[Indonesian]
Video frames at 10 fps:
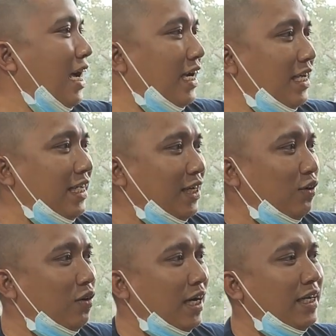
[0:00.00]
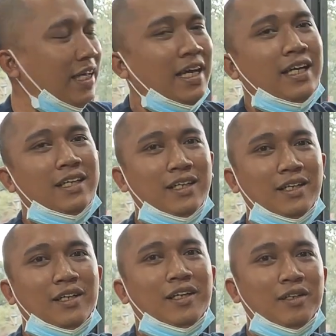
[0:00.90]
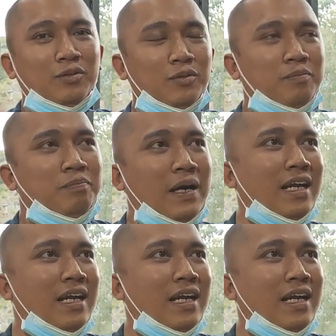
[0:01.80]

yang agak dikeluhkan nih ya uh,